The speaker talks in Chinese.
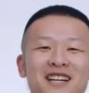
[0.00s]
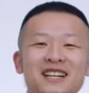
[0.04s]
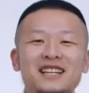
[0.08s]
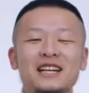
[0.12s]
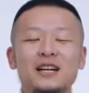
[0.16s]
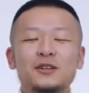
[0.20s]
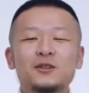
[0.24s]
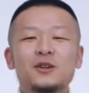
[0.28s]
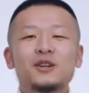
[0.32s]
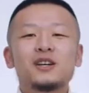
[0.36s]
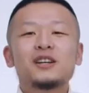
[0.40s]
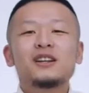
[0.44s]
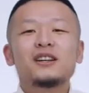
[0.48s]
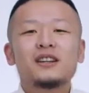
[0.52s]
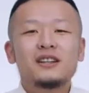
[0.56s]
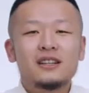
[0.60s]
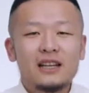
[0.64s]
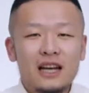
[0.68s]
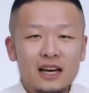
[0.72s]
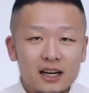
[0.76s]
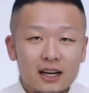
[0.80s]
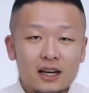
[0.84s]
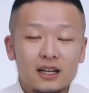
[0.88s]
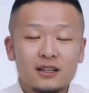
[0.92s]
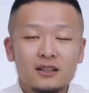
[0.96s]
感觉
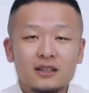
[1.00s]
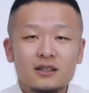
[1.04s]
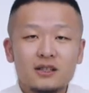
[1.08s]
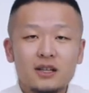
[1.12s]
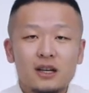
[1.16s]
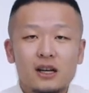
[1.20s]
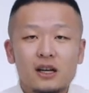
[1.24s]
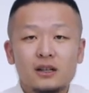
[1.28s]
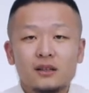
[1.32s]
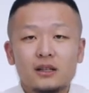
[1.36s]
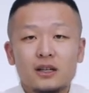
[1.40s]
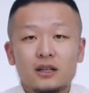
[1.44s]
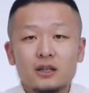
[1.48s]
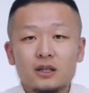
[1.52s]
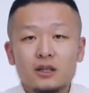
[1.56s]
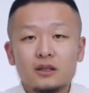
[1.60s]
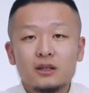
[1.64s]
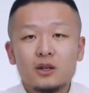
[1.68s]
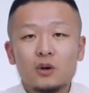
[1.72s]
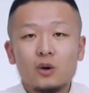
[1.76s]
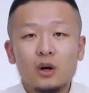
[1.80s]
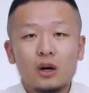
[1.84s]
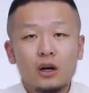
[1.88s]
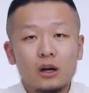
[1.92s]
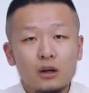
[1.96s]
徕卡呢，这两年真的
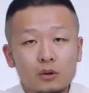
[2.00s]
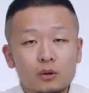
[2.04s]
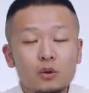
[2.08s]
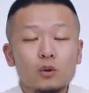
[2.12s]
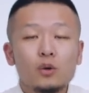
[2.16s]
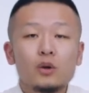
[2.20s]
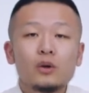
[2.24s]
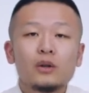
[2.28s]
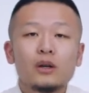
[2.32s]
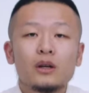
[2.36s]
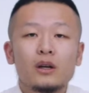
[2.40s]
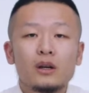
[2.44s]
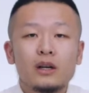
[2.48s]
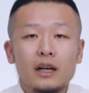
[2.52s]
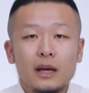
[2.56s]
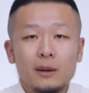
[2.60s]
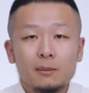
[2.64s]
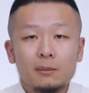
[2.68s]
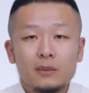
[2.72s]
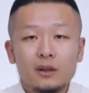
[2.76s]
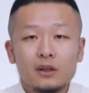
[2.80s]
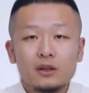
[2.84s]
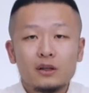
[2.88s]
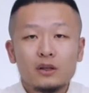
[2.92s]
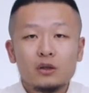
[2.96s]
有很多的联
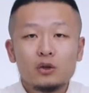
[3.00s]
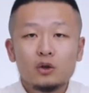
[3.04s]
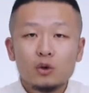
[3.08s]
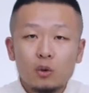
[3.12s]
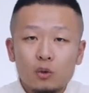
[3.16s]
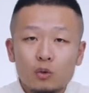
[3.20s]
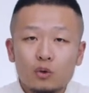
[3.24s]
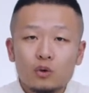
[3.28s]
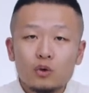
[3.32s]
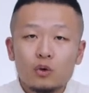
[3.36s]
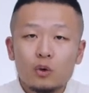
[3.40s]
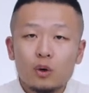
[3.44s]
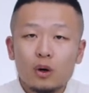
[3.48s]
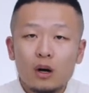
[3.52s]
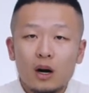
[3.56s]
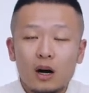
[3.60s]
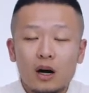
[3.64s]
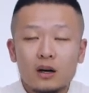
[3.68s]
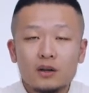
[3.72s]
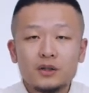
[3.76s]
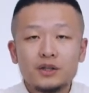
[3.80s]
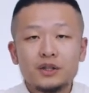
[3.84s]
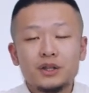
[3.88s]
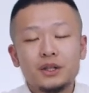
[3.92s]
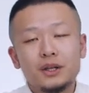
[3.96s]
名的动作，
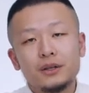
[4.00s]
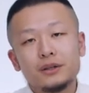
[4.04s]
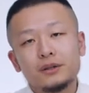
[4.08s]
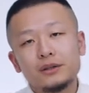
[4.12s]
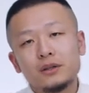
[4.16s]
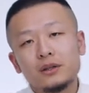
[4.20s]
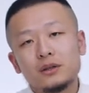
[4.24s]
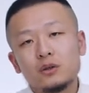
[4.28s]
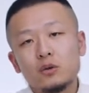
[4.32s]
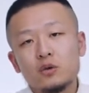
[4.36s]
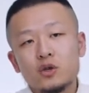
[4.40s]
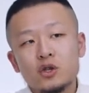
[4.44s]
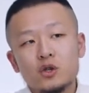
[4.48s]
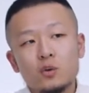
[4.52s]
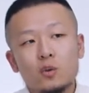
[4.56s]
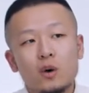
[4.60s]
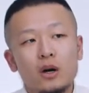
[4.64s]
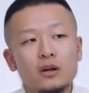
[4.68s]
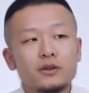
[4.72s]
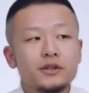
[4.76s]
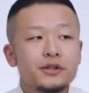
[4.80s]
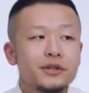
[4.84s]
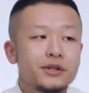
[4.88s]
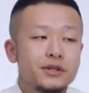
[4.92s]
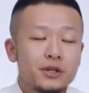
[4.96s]
而且呢，都是
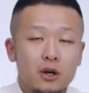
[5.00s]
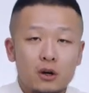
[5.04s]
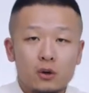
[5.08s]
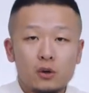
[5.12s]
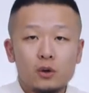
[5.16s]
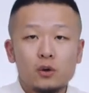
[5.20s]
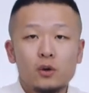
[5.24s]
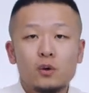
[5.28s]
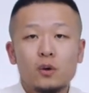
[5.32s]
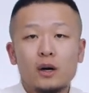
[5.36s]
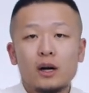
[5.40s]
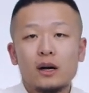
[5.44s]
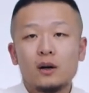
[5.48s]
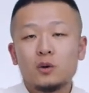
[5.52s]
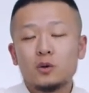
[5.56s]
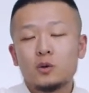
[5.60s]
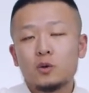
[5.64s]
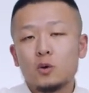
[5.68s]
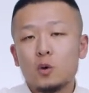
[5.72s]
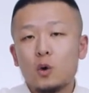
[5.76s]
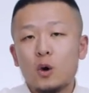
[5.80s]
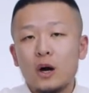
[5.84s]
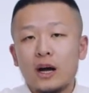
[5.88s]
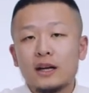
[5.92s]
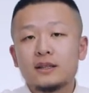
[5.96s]
往这个潮流啊，或者
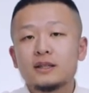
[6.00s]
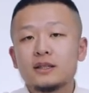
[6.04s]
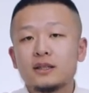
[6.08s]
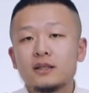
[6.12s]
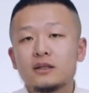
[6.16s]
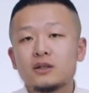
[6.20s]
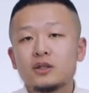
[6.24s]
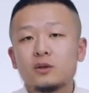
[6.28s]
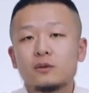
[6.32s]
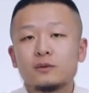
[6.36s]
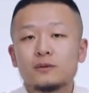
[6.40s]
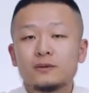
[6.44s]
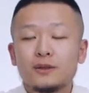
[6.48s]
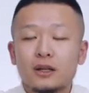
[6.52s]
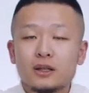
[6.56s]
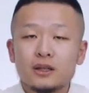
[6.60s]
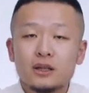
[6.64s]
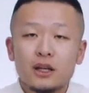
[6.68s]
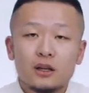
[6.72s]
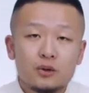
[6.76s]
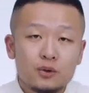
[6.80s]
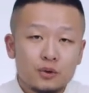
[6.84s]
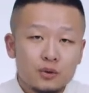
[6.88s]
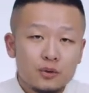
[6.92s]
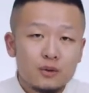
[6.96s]
跨界的这种方
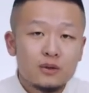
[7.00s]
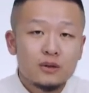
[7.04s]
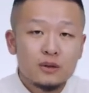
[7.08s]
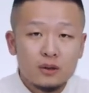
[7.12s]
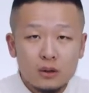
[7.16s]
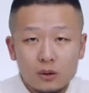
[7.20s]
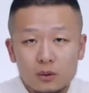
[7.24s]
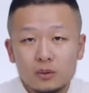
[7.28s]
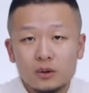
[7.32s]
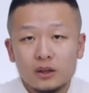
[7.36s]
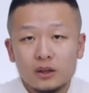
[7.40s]
向去走